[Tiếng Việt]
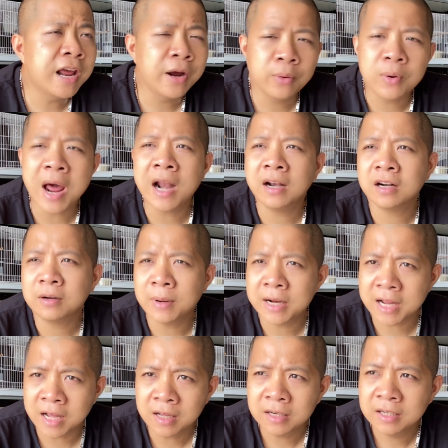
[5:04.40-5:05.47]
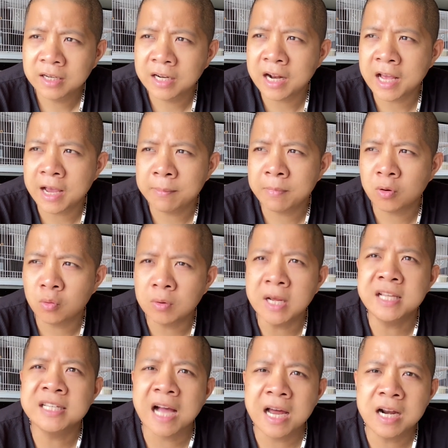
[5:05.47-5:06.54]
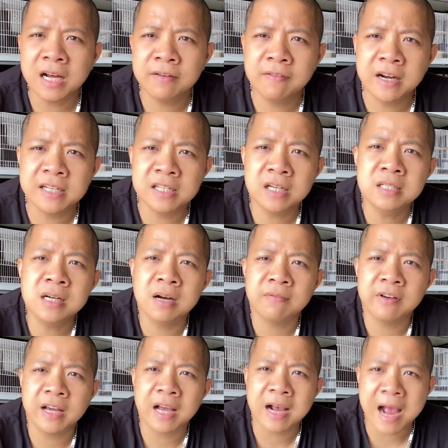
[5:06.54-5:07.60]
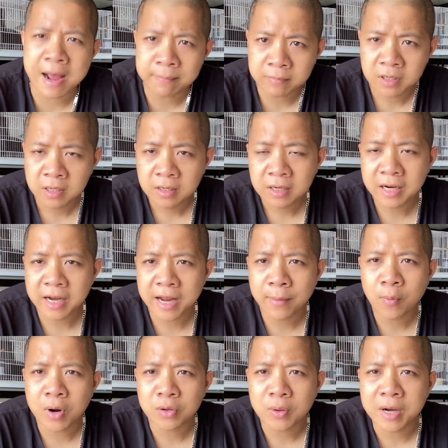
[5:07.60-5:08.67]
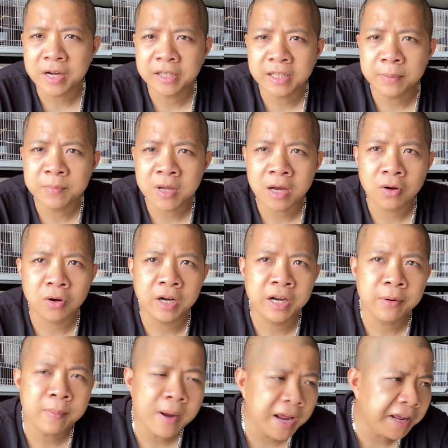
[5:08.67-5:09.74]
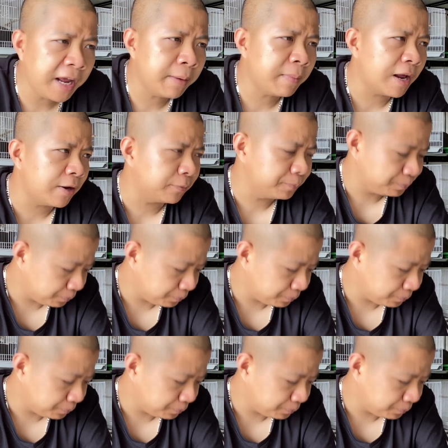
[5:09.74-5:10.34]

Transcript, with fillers: đều đặn các bác nhá. Nên là em cũng đánh giá được cái phần chất lượng về cái cám, nên em hoàn toàn yên tâm nhé. Còn nếu mà anh em nào